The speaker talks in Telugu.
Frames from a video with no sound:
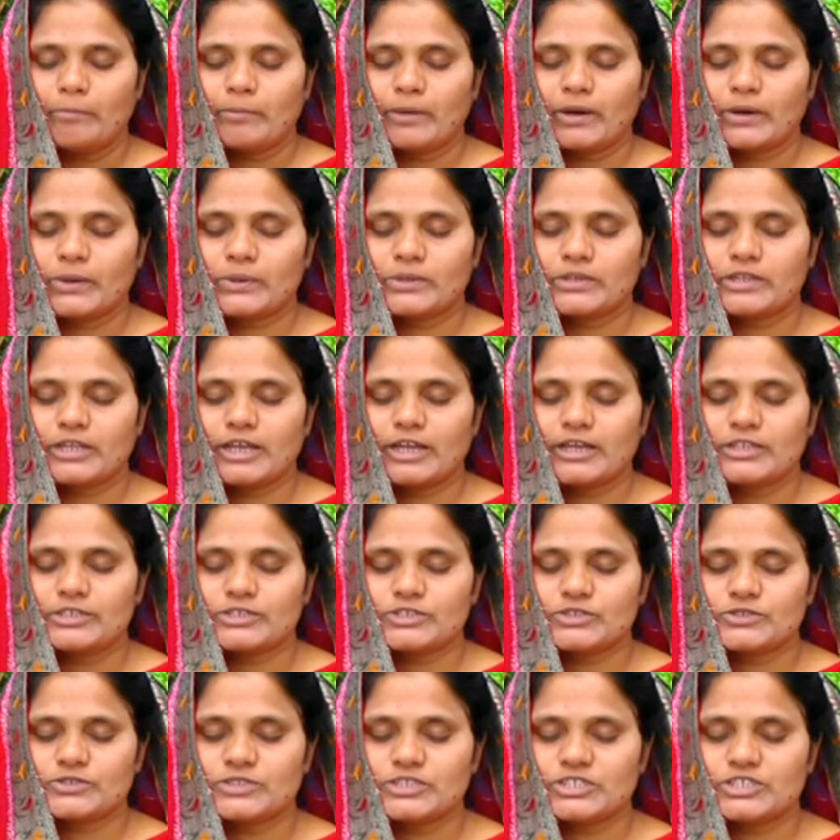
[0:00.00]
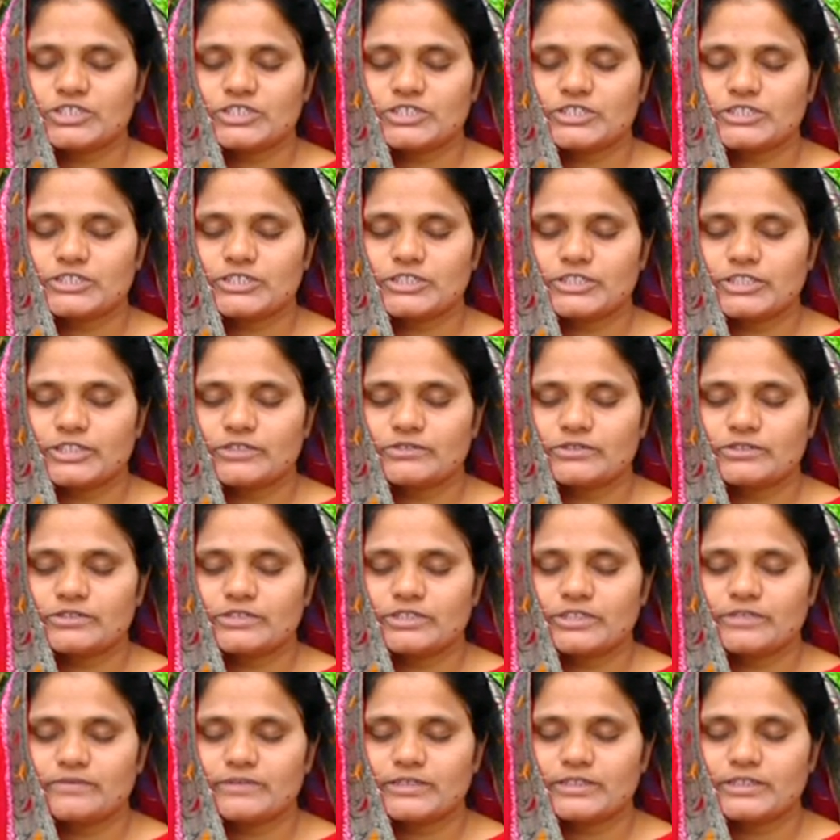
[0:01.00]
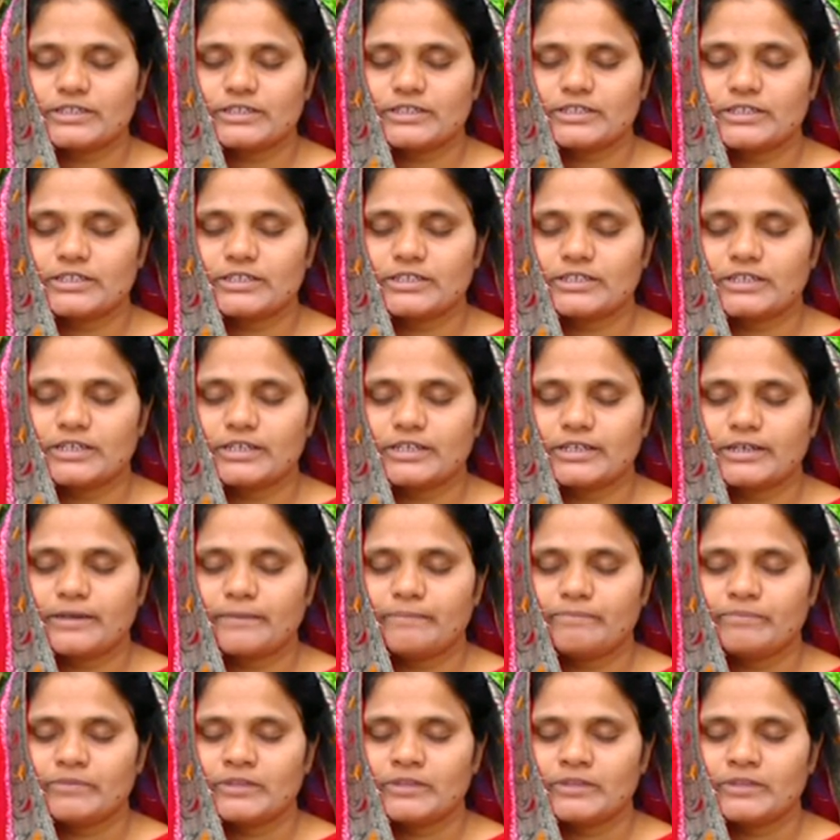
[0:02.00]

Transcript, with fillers: మా హృదయాల్ని శుద్ధి చేసే దేవుడో నీవే తండ్రి నాయన